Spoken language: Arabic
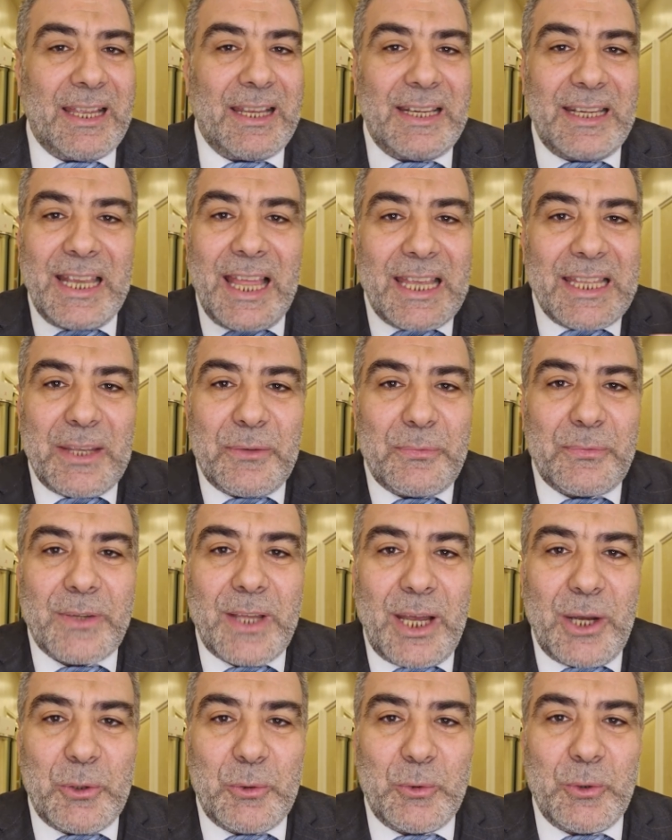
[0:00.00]
لا
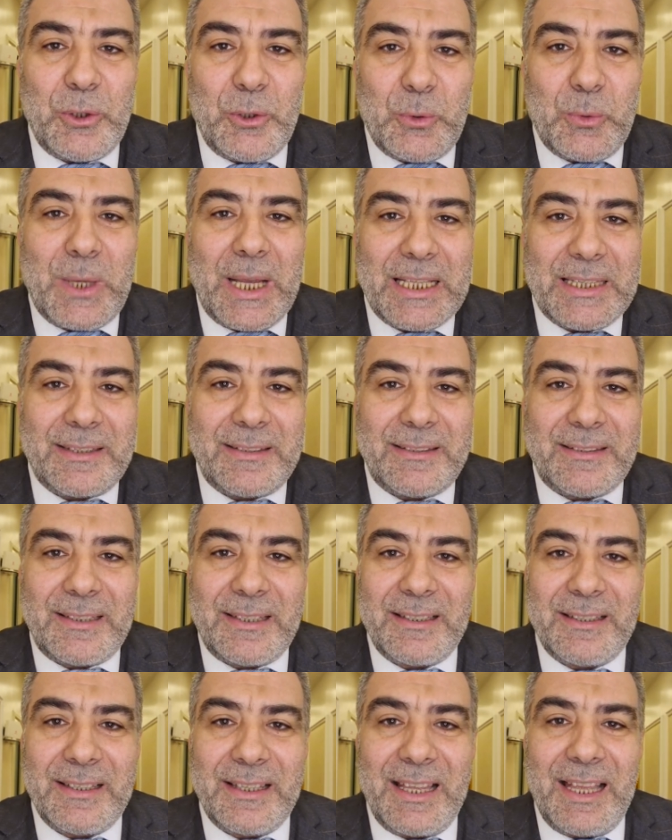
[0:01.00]
يفقهون لغة
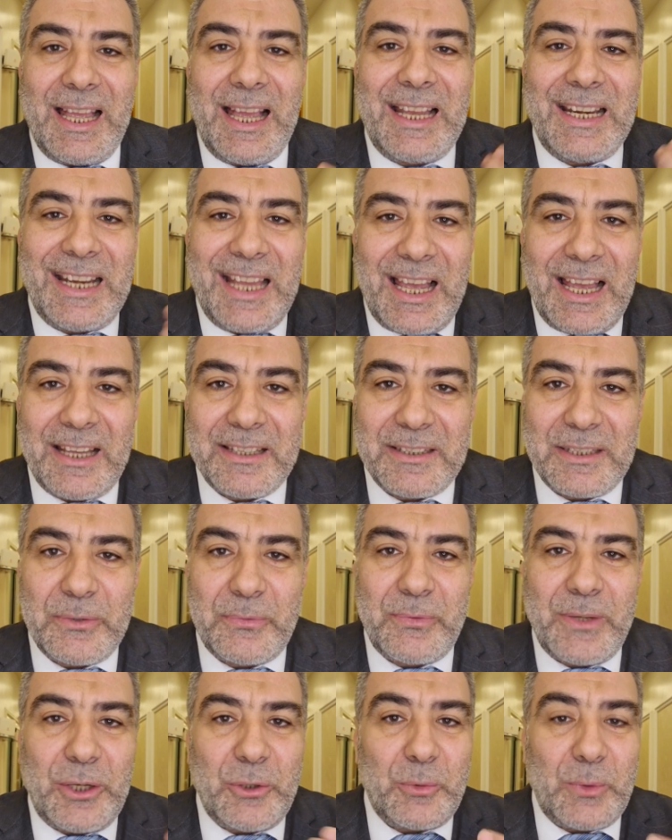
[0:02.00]

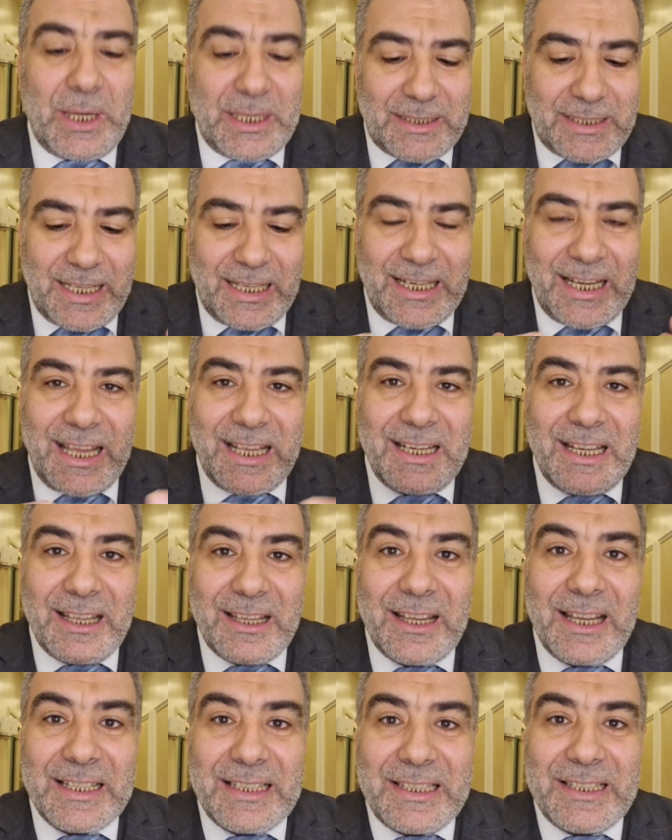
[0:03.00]
العاطفة لغة
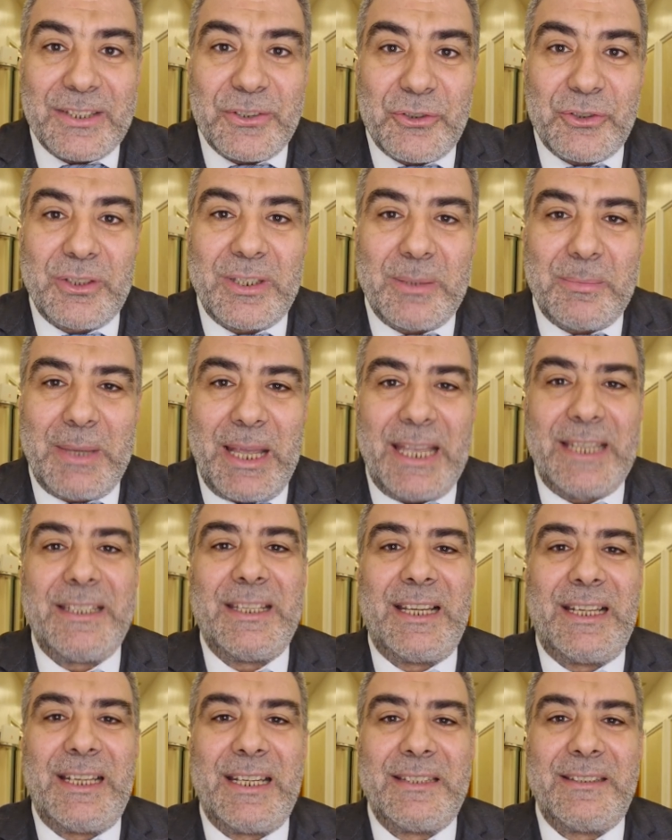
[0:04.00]
العلاقات
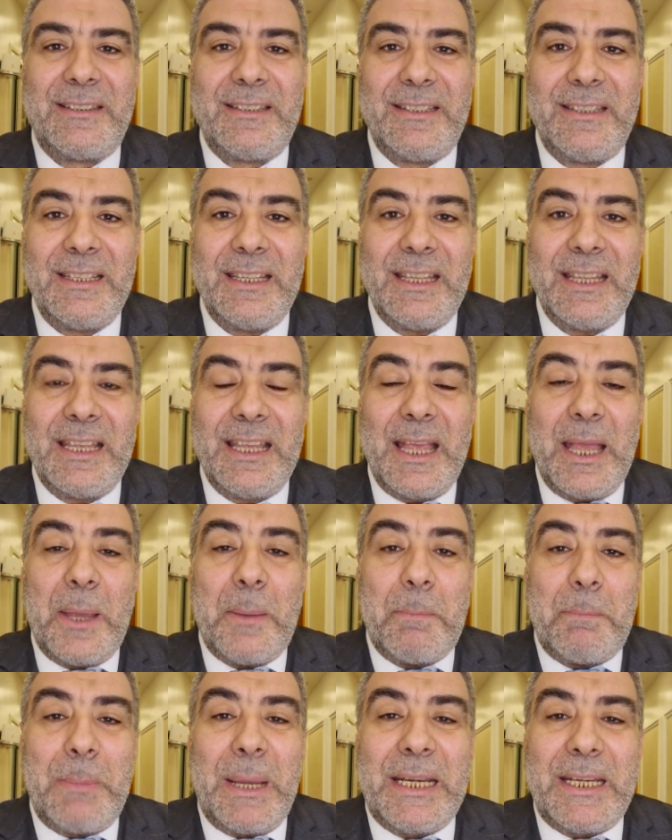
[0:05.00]
الاجتماعية التي
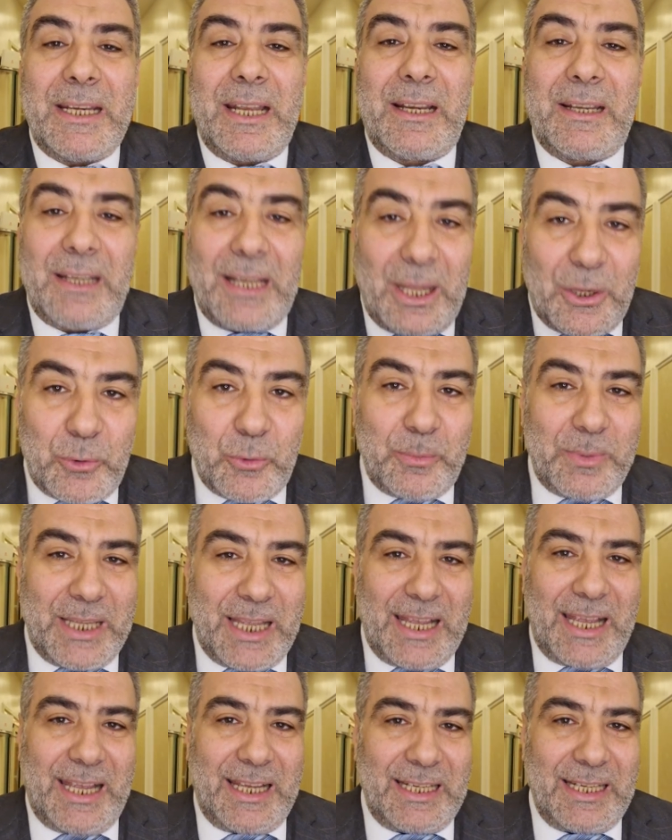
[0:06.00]
من الله
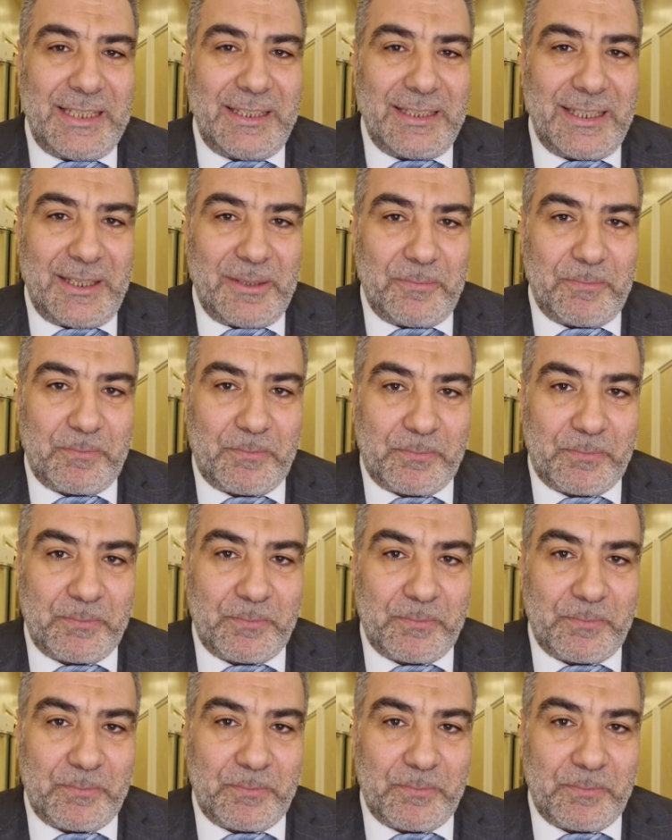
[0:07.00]
بها علينا